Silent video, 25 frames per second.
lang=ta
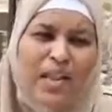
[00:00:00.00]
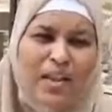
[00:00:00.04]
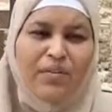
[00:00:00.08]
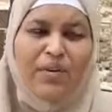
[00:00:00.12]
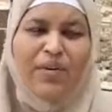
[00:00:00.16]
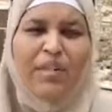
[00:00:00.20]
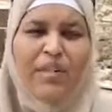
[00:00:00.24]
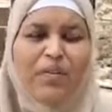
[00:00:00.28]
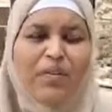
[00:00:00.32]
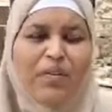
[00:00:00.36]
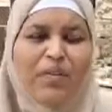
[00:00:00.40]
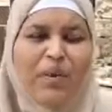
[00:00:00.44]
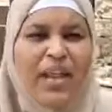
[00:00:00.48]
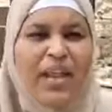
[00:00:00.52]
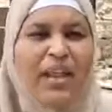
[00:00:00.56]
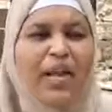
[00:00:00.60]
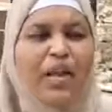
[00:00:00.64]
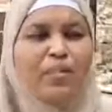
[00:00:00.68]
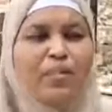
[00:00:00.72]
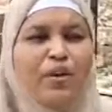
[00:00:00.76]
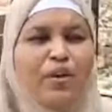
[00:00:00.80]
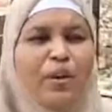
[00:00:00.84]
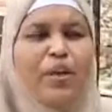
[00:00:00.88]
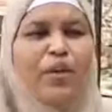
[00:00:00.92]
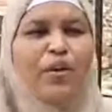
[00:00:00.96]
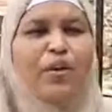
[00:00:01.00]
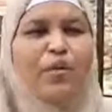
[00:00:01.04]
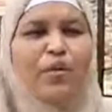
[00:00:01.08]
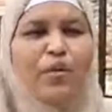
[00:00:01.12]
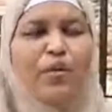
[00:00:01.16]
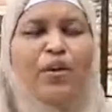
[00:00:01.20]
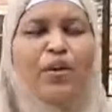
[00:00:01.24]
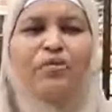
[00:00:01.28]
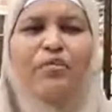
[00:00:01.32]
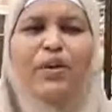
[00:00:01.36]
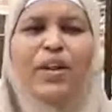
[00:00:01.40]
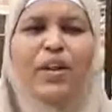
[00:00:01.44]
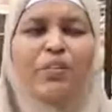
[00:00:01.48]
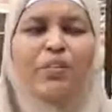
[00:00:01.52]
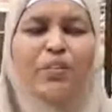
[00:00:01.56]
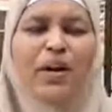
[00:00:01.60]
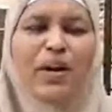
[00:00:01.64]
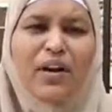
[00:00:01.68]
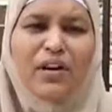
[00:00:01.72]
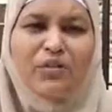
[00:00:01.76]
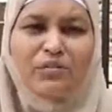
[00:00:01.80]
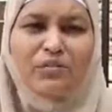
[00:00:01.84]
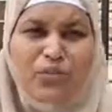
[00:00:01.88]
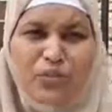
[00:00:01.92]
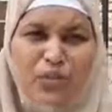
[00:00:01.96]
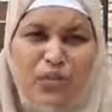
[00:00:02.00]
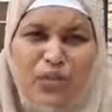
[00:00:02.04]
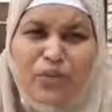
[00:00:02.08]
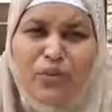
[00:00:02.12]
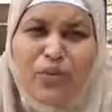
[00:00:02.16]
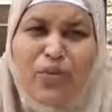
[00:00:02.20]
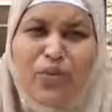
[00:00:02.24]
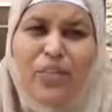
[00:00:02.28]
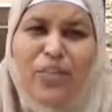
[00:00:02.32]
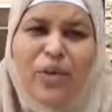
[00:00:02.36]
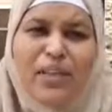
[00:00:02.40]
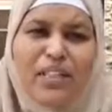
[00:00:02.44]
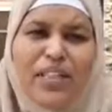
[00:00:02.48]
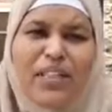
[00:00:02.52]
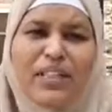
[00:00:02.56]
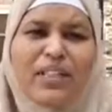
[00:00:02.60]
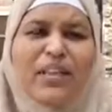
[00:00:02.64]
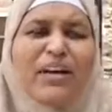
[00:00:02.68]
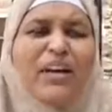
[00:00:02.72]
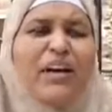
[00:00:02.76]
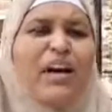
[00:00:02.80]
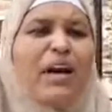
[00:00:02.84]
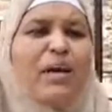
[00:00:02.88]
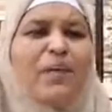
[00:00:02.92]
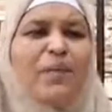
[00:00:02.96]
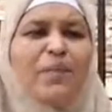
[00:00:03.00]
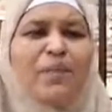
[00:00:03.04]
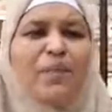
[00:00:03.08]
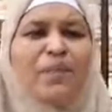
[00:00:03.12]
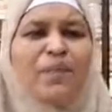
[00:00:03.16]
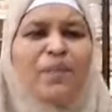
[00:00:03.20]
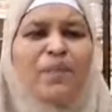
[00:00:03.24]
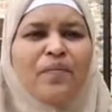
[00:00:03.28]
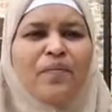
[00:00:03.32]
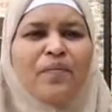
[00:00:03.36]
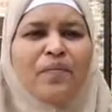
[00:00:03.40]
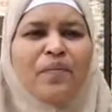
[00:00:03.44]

இறைவன் அந்த பெயின் எப்படி இருக்கும்னு ஃபீல் பண்ற விஷயத்தையும் நமக்கு தந்திருக்காங்க